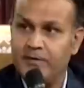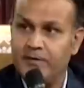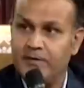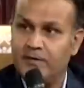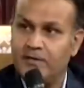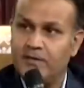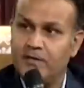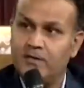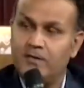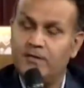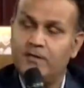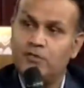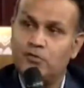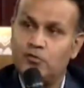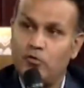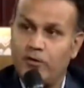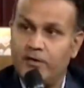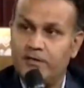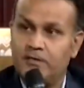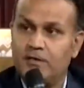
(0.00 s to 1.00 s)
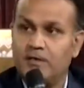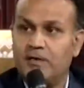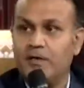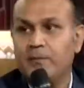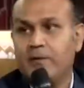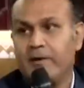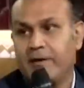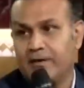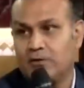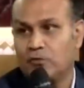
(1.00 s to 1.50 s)
है कि कितने चौके छक्के
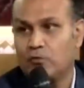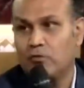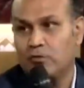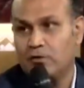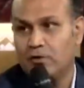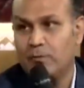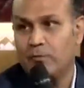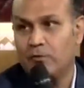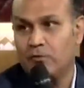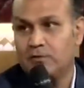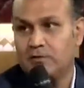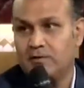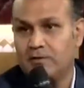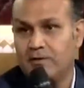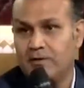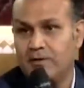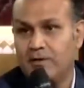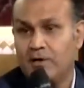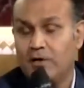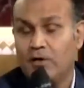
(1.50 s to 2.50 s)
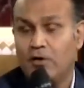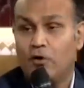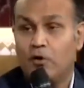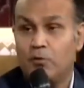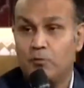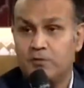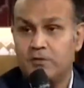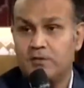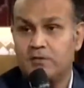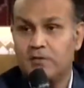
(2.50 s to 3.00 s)
मारने सौ तक पहुंचने के लिए और
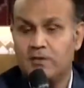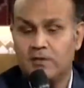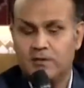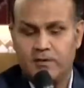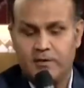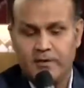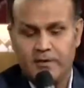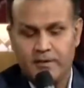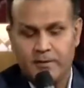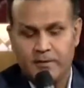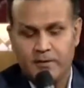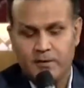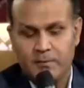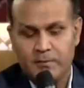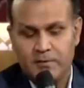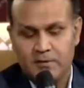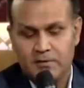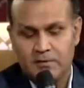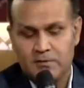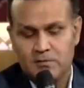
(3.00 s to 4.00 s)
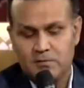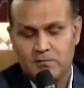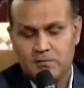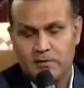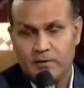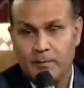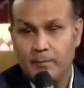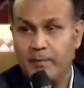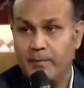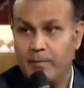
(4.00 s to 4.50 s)
मुझे ऐसा लगता है कि अगर मैं
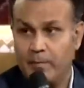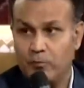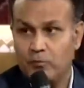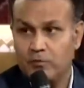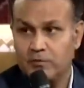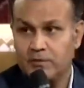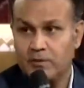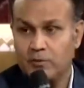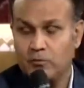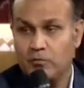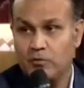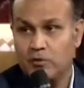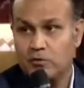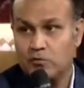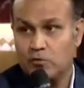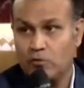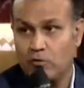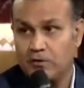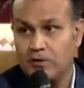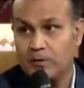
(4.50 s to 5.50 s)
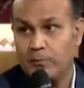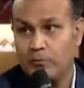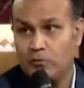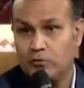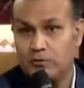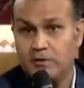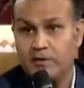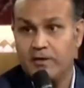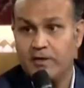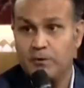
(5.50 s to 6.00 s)
नब्बे पे पहुंच गया हूँ और सौ तक
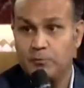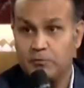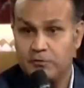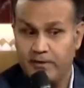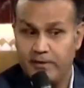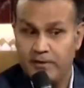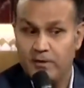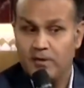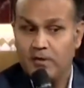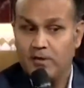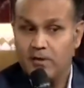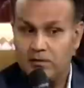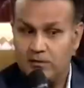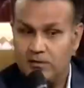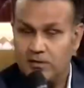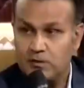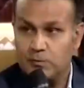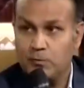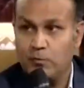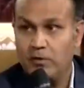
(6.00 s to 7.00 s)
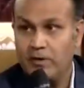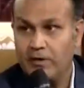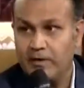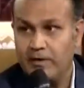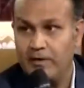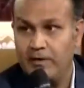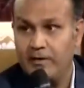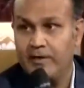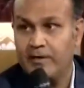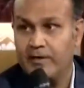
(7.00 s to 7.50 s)
पहुंचने के लिए मुझे दस बॉलें
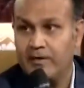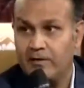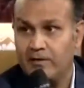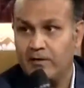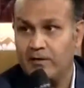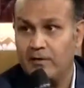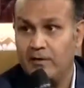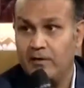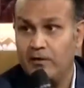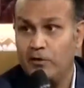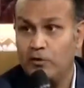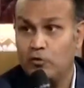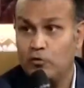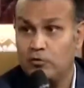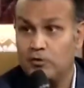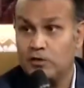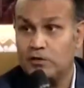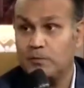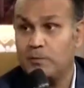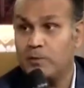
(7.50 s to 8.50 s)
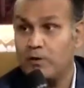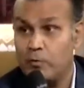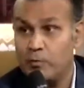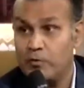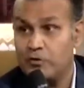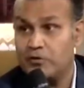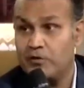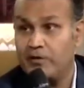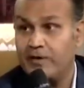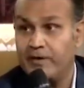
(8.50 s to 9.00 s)
खेलनी एक एक रन लेने की तो दस बार
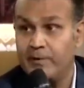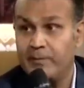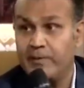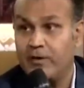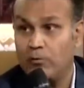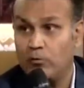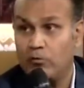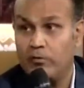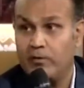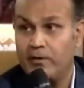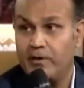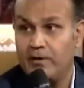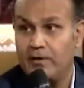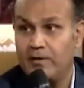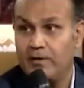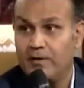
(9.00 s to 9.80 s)
अपॉर्चुनिटी है मेरे आउट होने की